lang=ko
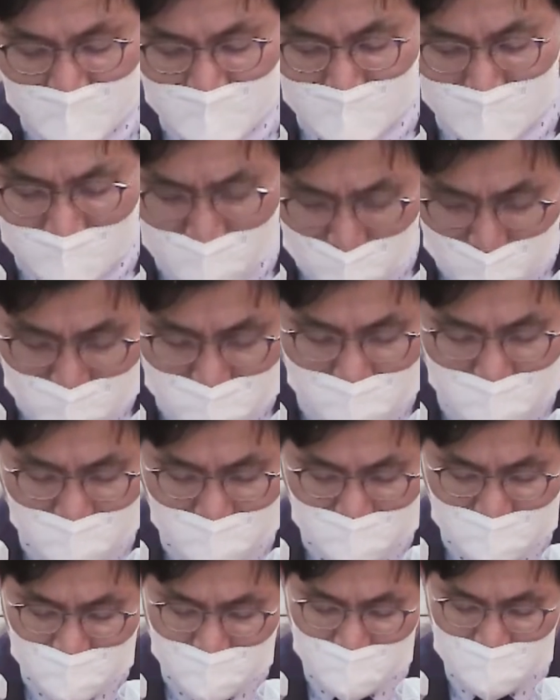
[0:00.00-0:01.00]
바로 그들이
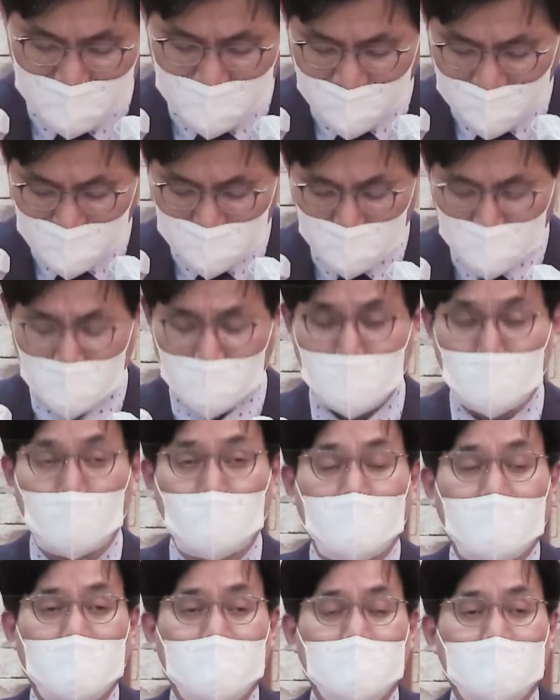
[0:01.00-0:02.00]
지난 40년
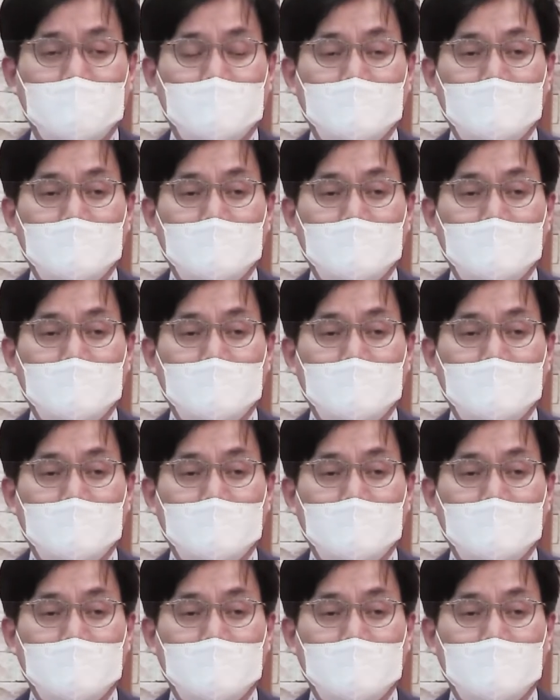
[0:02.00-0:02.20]
동안